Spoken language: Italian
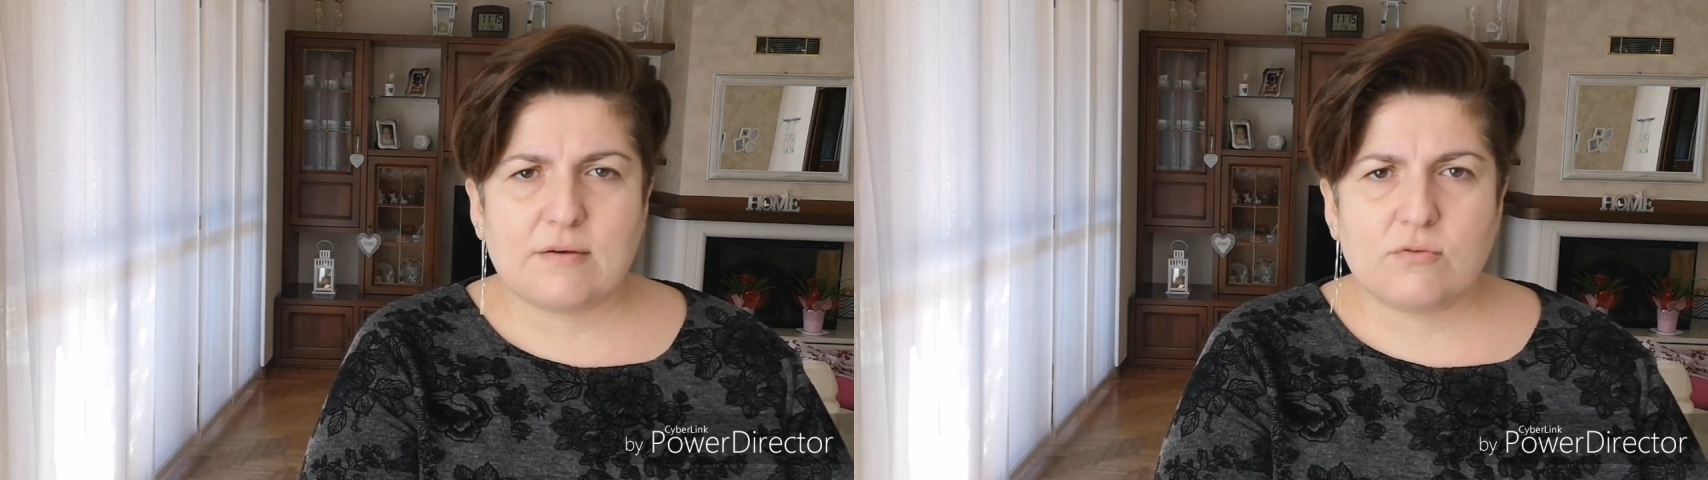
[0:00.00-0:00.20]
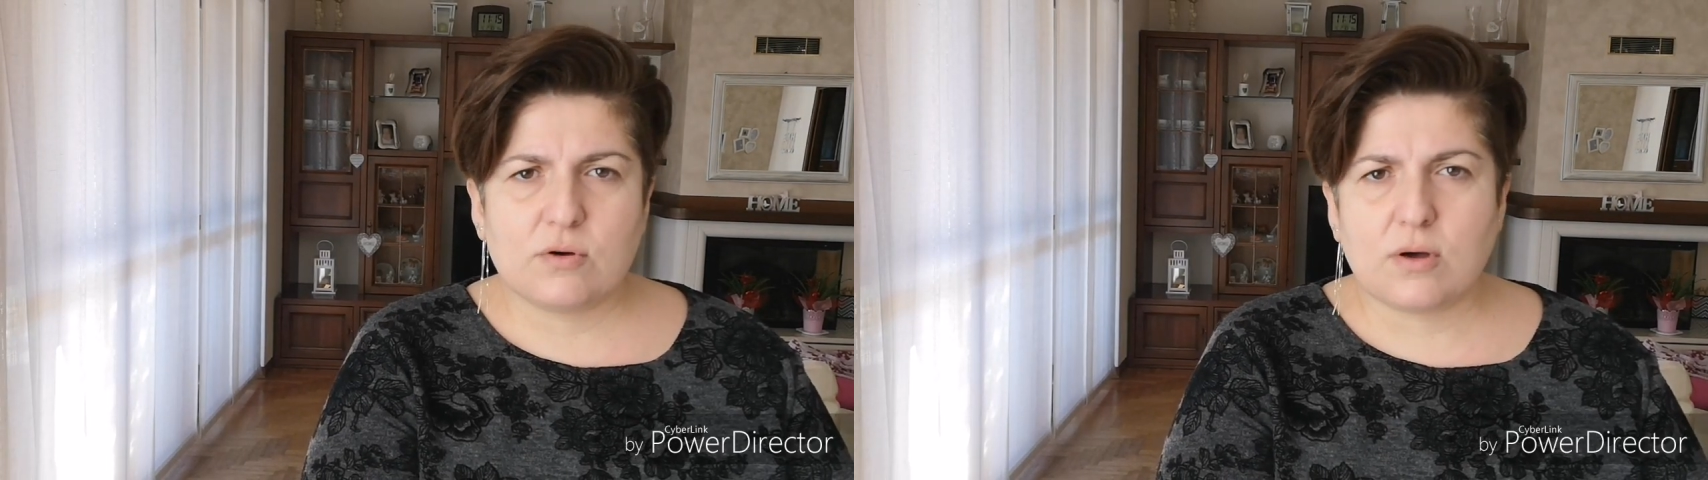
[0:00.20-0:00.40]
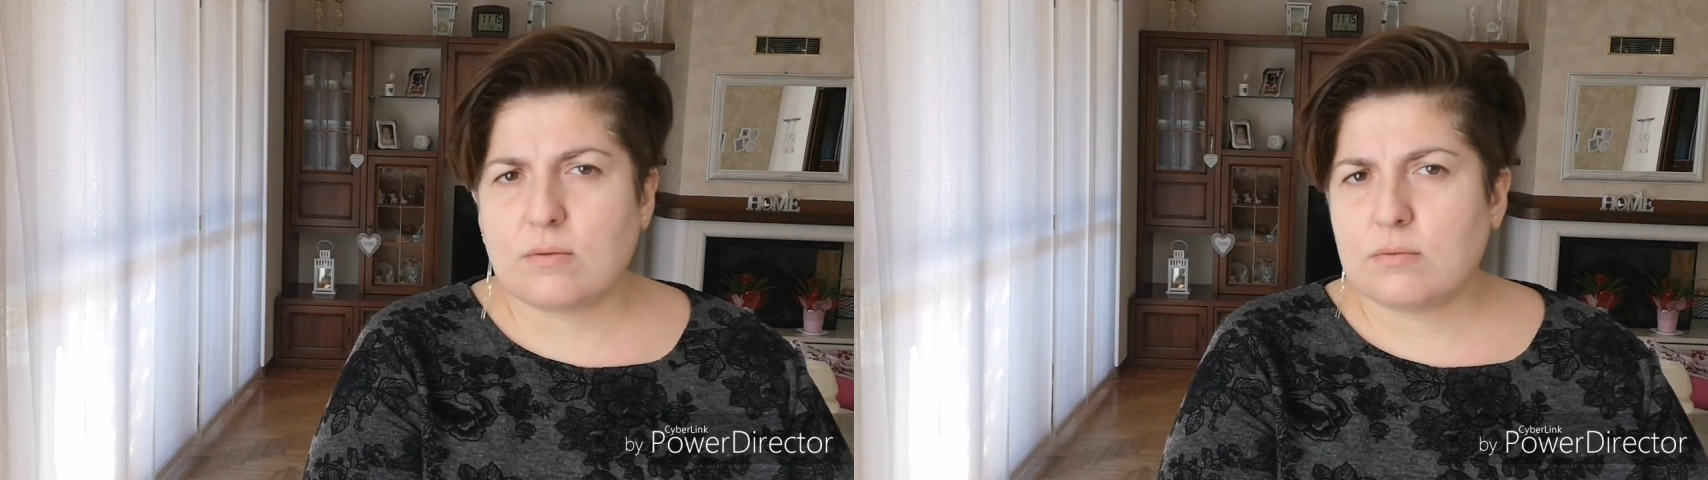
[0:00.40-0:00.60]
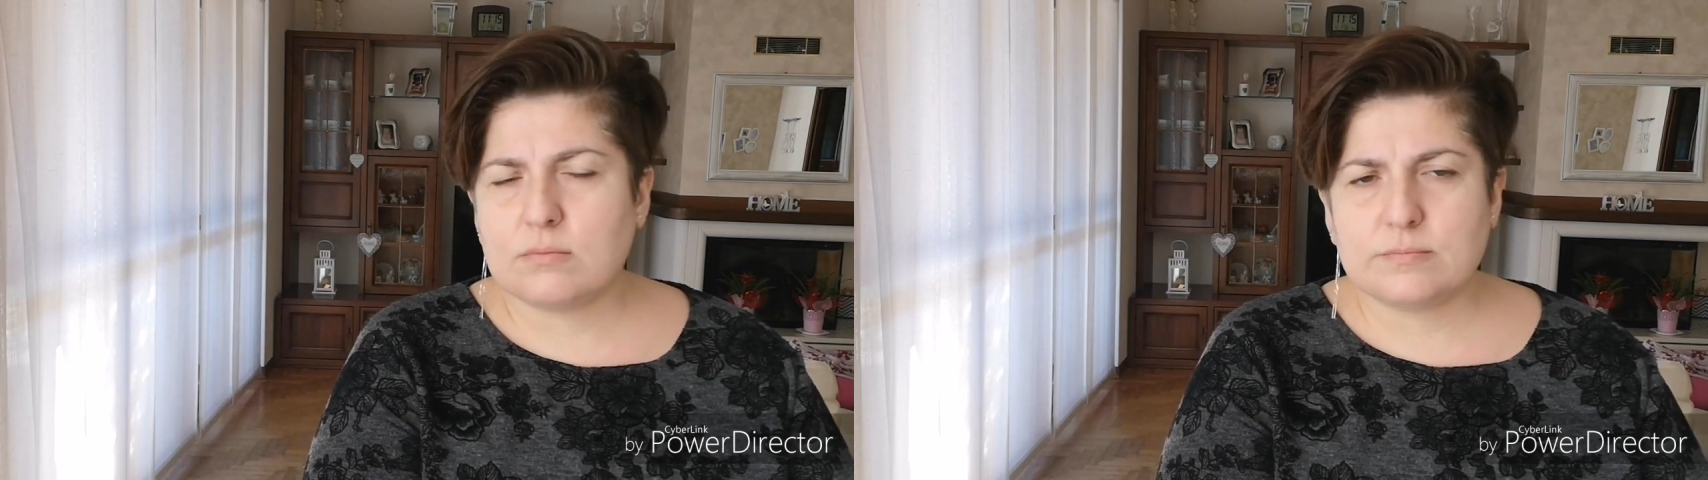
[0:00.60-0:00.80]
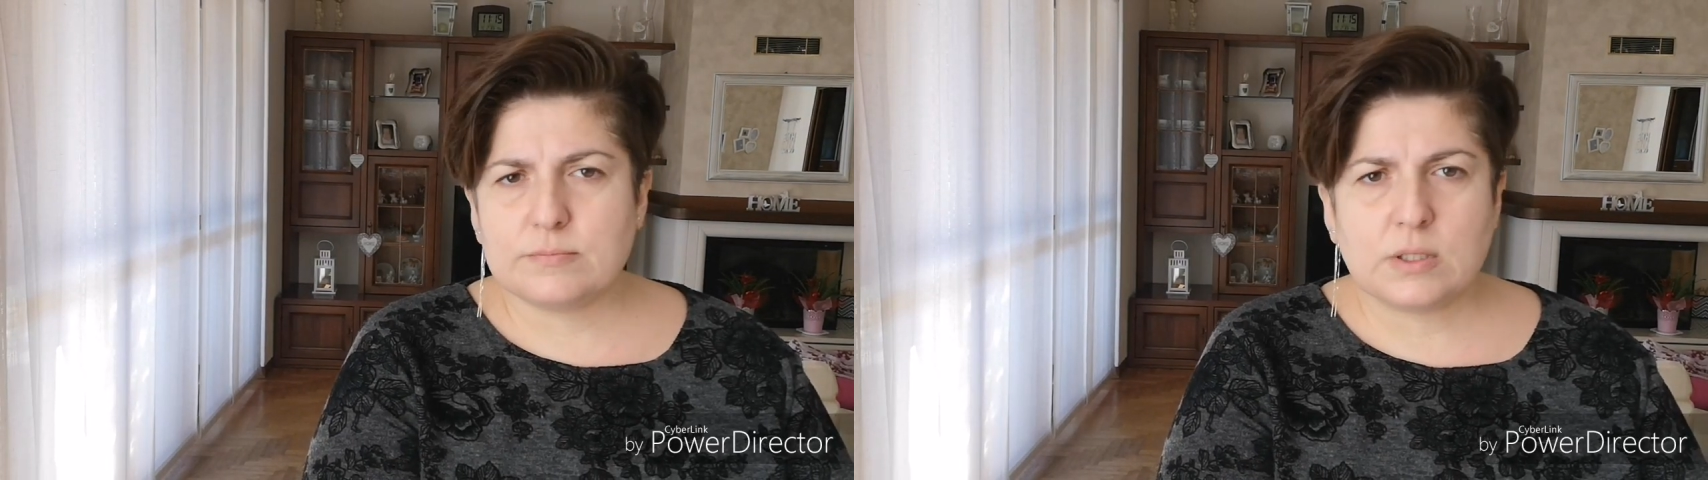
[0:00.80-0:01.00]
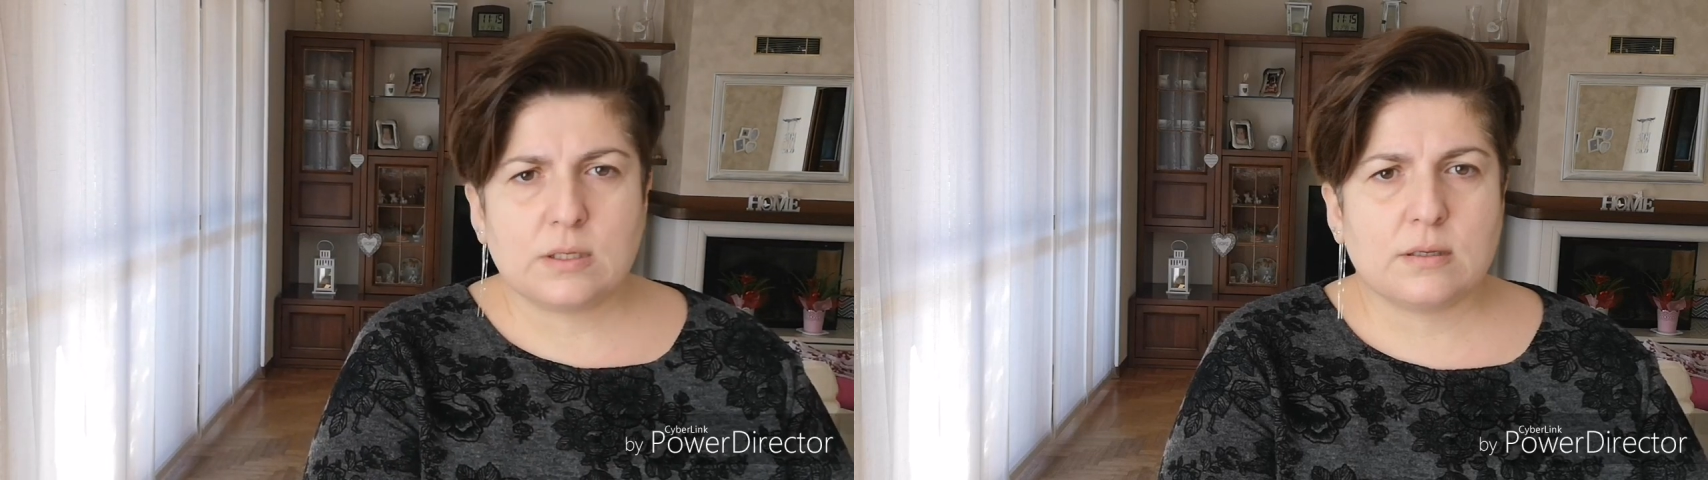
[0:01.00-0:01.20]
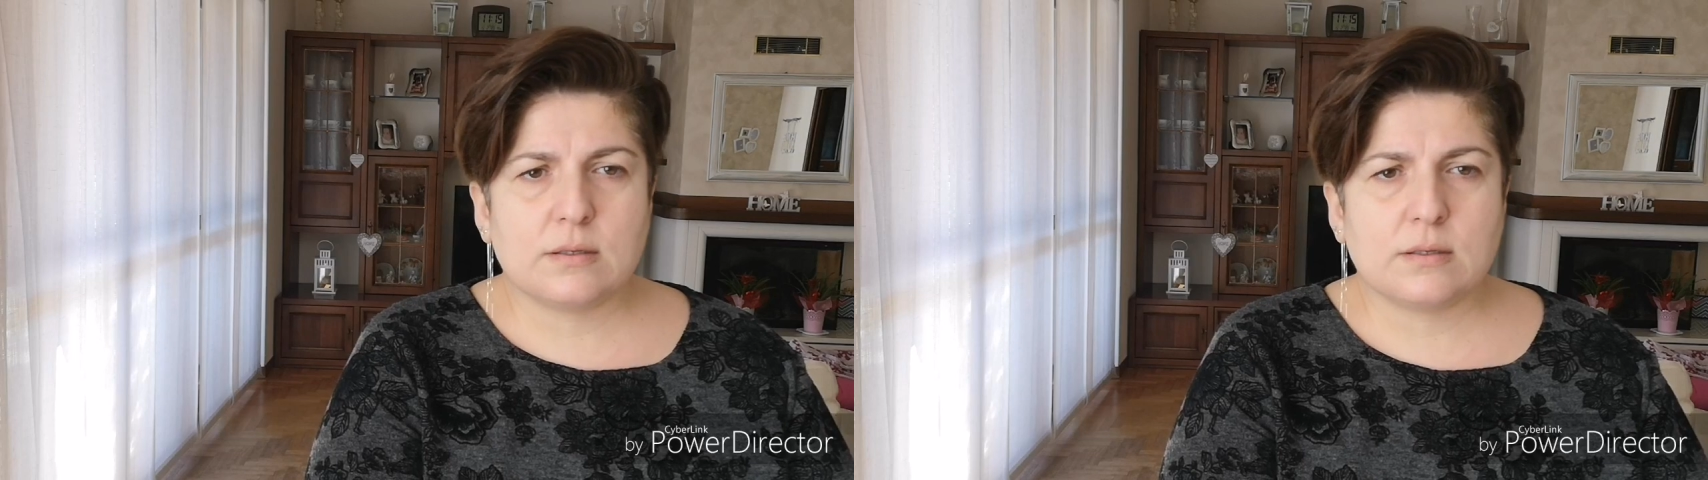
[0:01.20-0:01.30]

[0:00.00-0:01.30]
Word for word: lavo um,